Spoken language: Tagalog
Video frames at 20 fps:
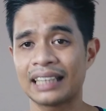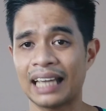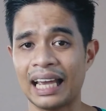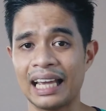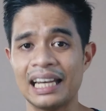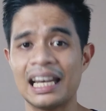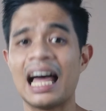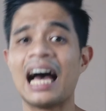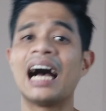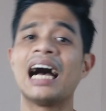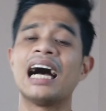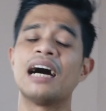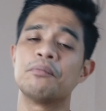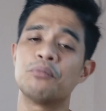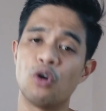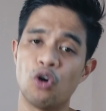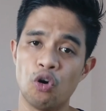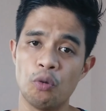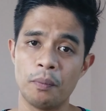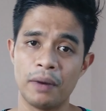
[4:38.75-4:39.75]
kailangan
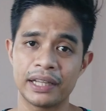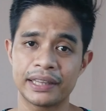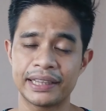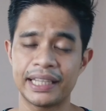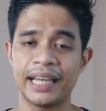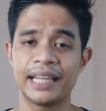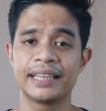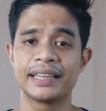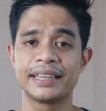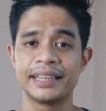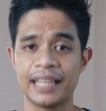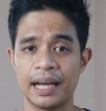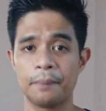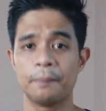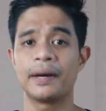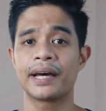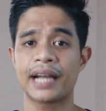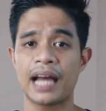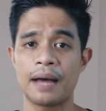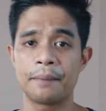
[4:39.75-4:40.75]
mo umattend ng
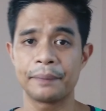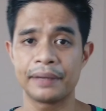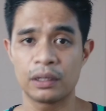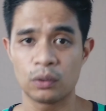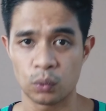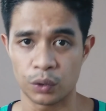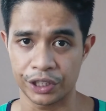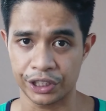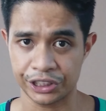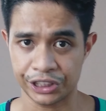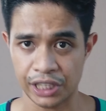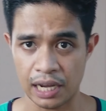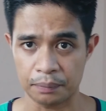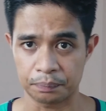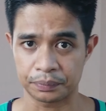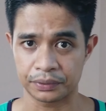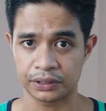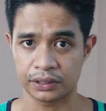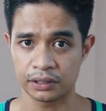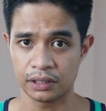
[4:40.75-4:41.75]
maraming
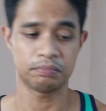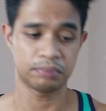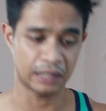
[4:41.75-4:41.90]
workshops.